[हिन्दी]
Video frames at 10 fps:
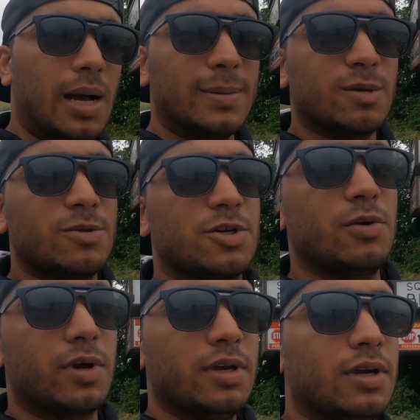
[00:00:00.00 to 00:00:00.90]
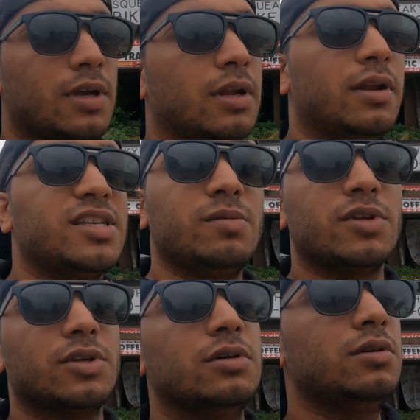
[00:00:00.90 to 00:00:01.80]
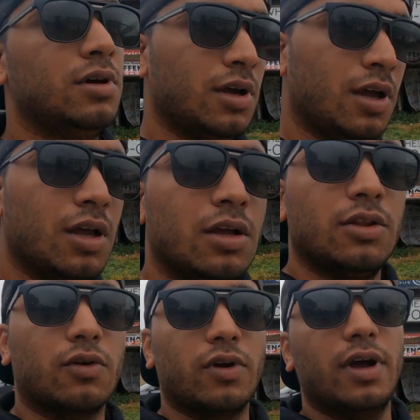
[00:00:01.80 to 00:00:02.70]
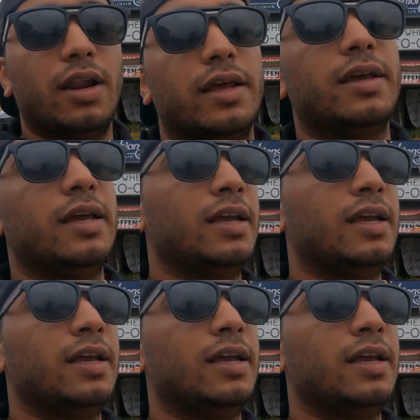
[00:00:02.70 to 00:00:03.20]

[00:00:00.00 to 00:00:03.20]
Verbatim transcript: आप समझ रहे होगे नहीं समझ रहे हो तो कोई गल नहीं